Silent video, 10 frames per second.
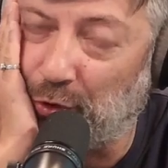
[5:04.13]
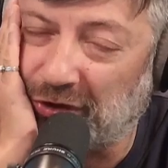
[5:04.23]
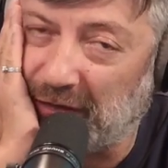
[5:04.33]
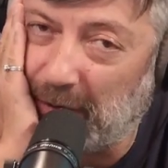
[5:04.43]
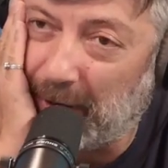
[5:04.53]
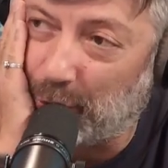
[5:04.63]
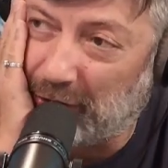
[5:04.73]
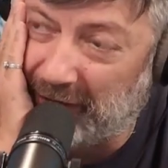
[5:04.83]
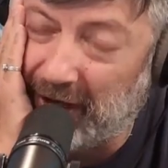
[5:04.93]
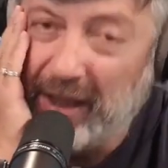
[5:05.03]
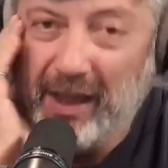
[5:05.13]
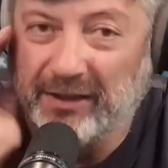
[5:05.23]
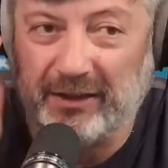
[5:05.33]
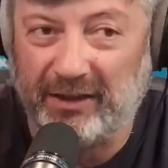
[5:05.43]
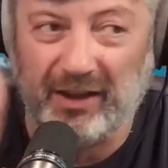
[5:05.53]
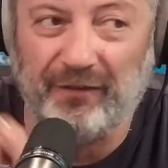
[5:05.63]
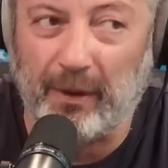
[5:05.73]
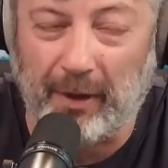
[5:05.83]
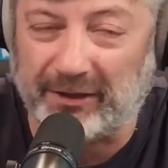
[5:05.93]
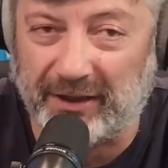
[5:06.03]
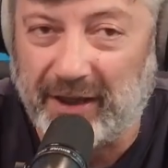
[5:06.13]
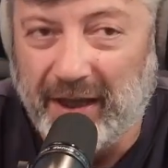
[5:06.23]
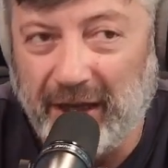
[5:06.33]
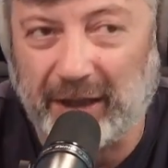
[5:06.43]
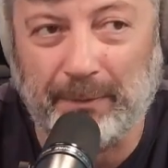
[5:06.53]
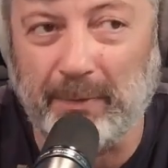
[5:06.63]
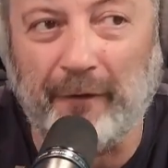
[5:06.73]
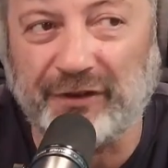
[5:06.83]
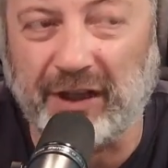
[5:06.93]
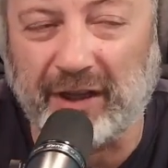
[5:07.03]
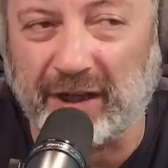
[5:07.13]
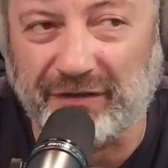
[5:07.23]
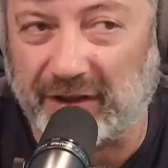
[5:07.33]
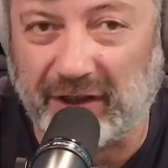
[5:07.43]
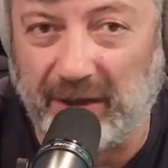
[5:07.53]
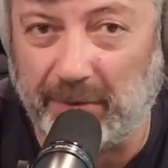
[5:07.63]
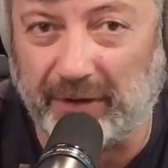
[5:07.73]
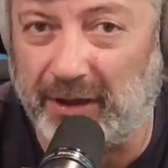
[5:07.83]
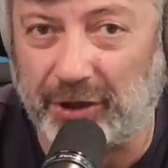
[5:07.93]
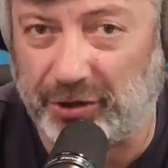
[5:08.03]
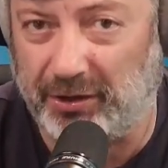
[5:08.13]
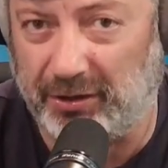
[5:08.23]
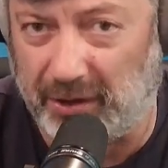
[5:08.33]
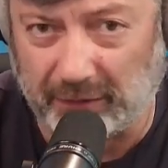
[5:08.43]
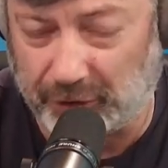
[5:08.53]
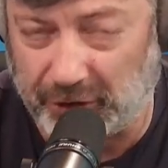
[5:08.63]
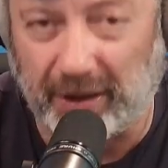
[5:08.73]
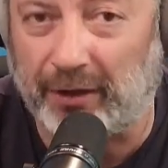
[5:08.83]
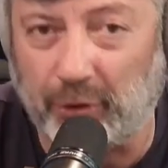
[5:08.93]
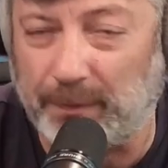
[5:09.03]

шпионского оборудования. Кстати, эта информация, я так понимаю, официальной разведкой не была нашей оглашена.